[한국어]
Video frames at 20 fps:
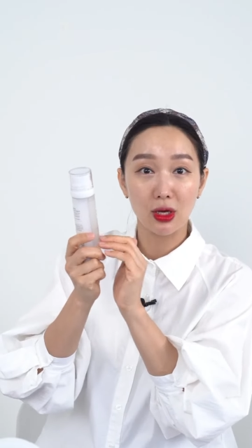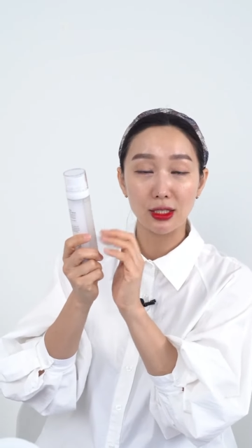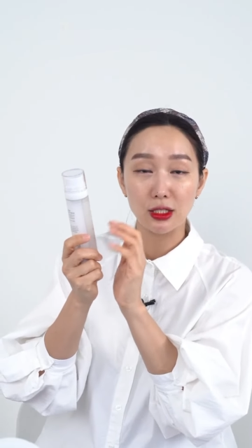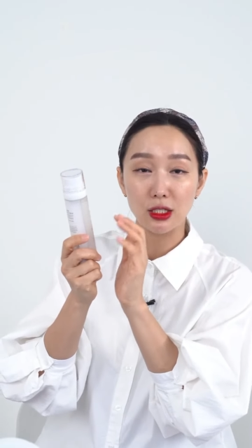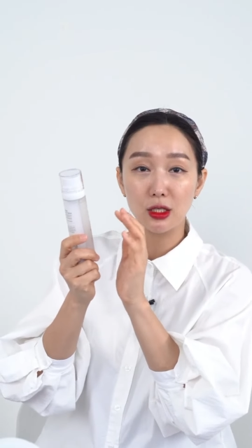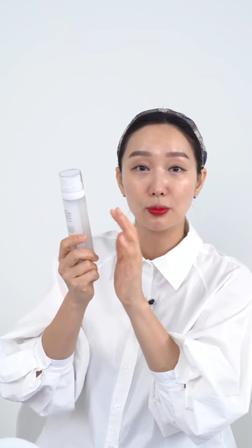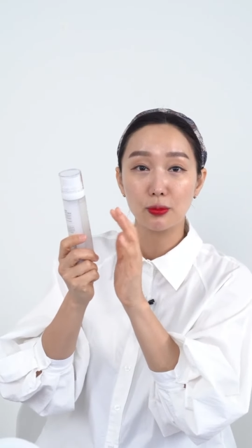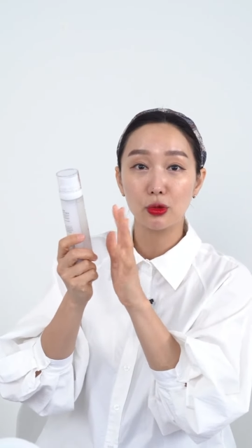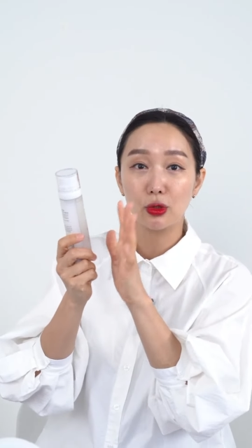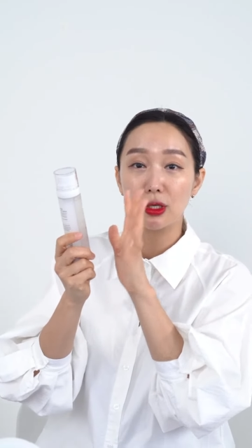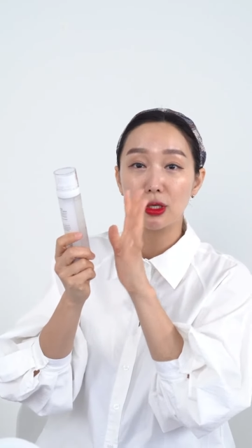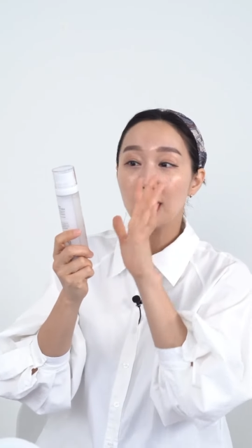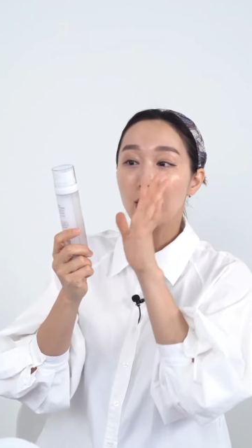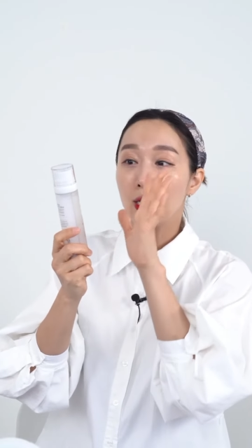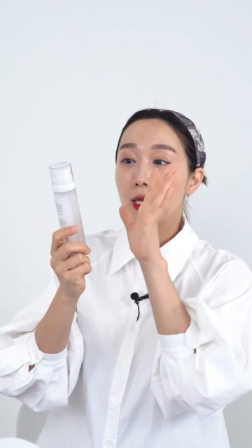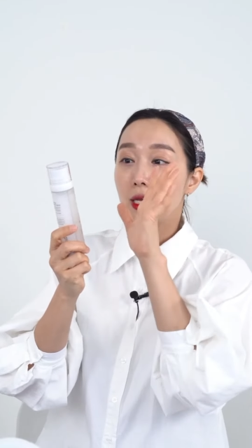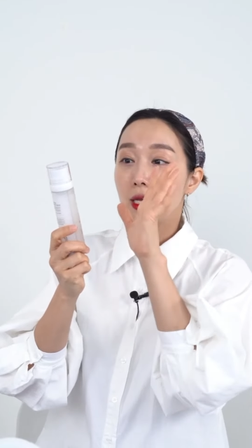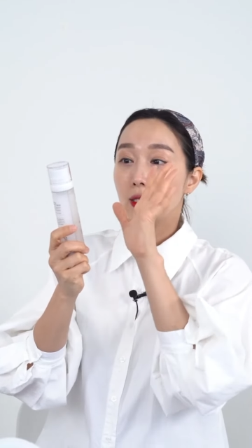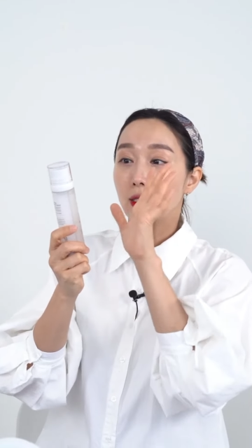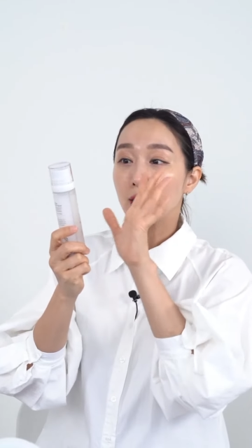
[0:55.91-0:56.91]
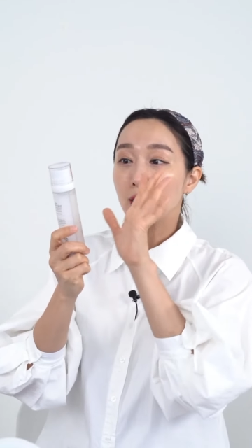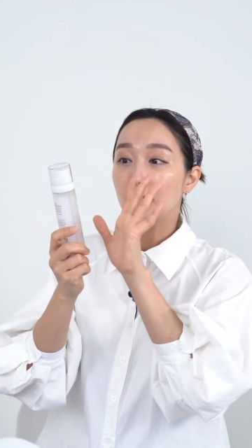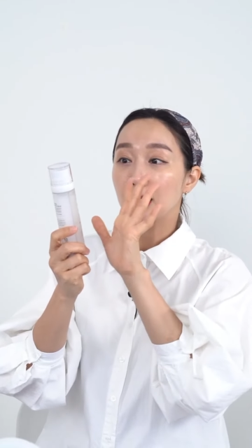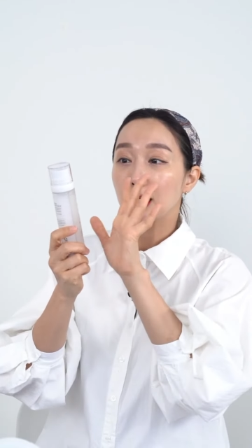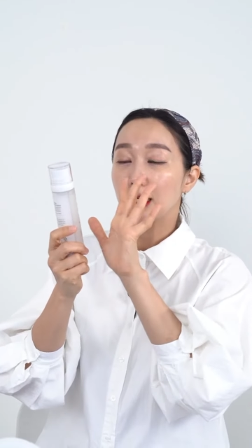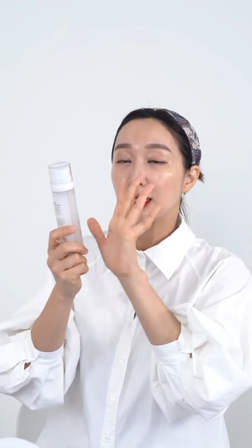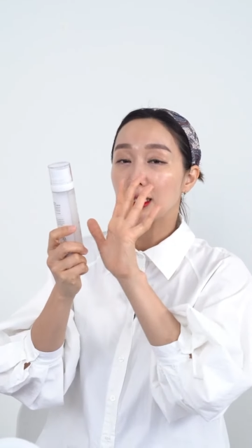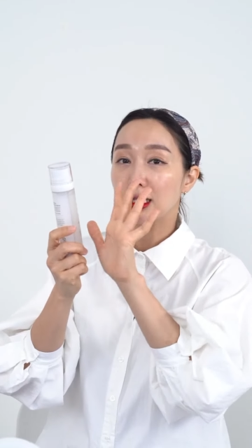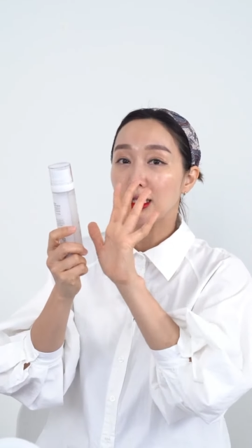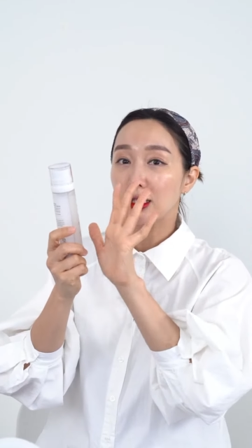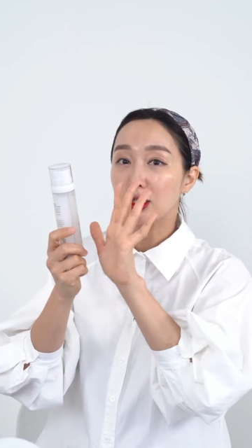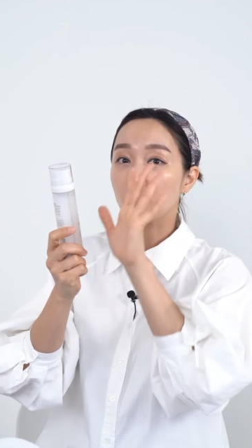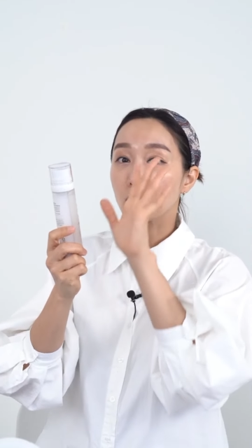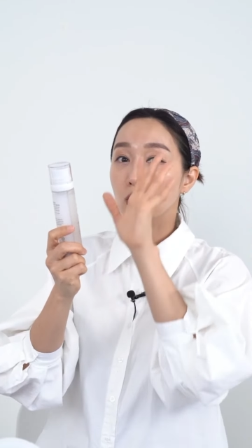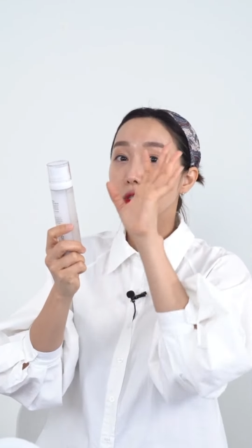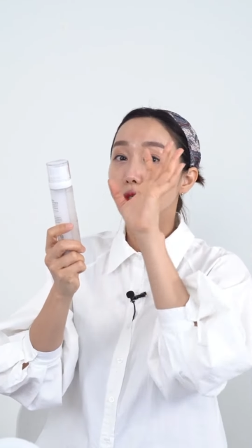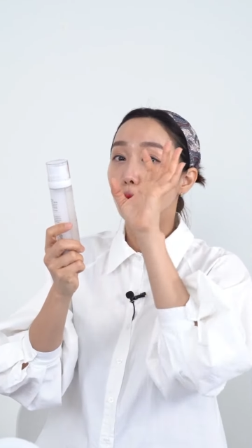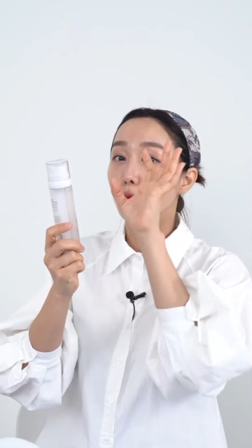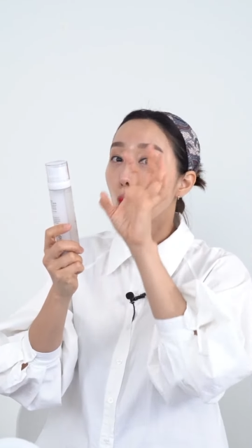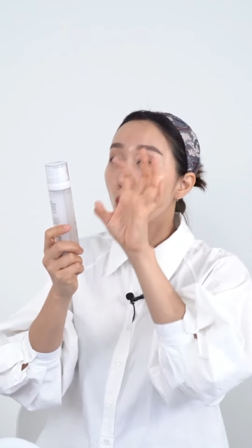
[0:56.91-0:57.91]
아시는 분들 소문 다 났더라고요.
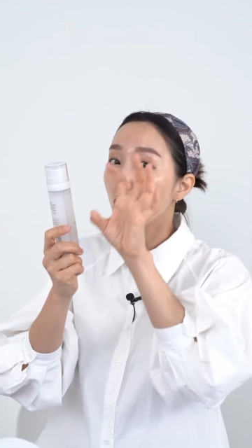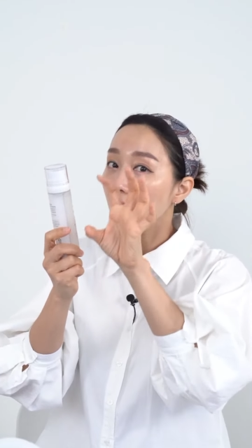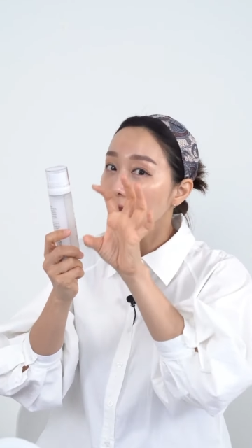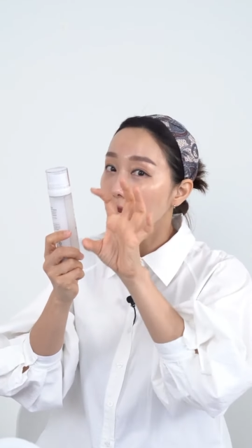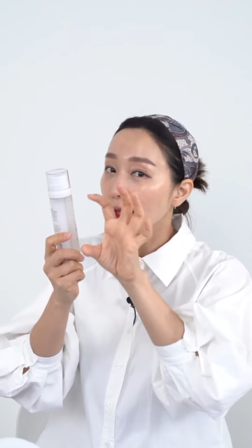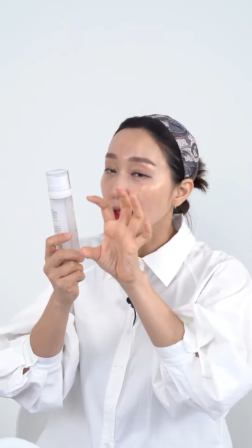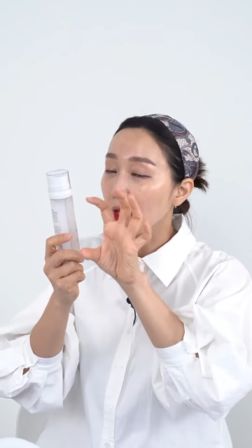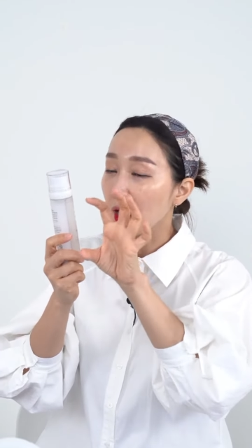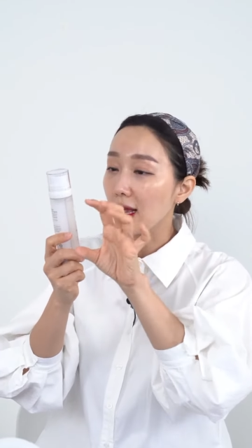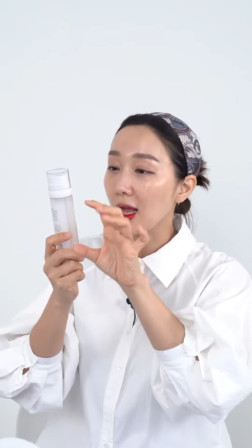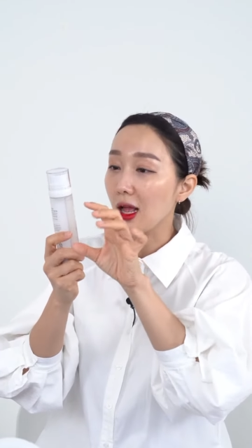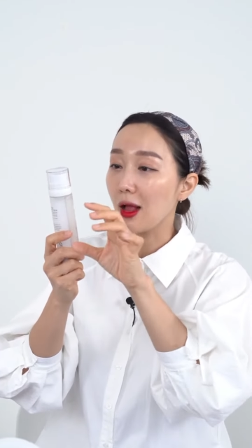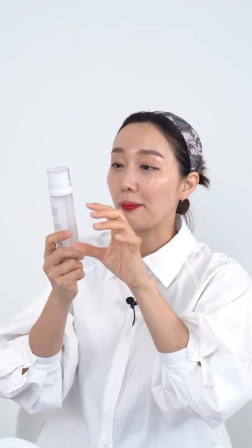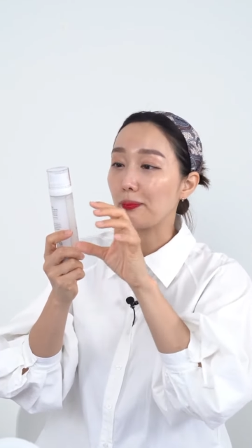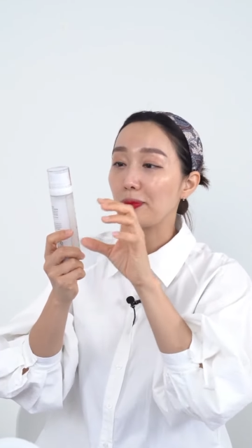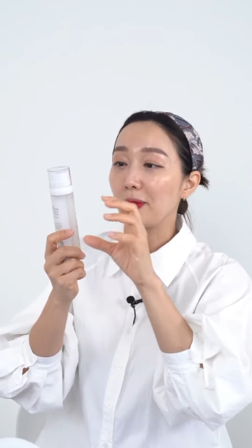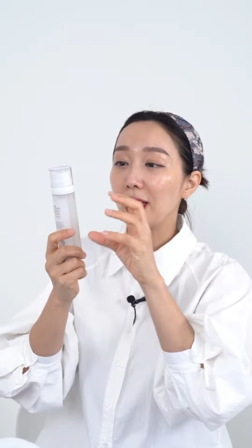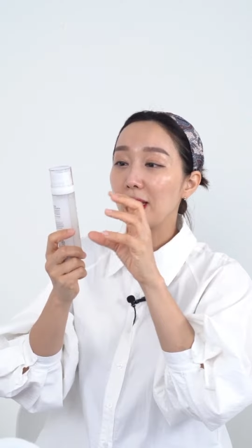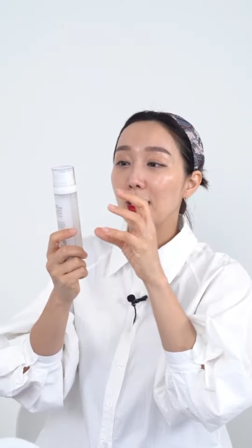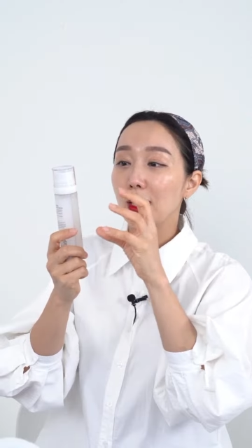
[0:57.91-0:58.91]
그쵸 그 오일에다가 음.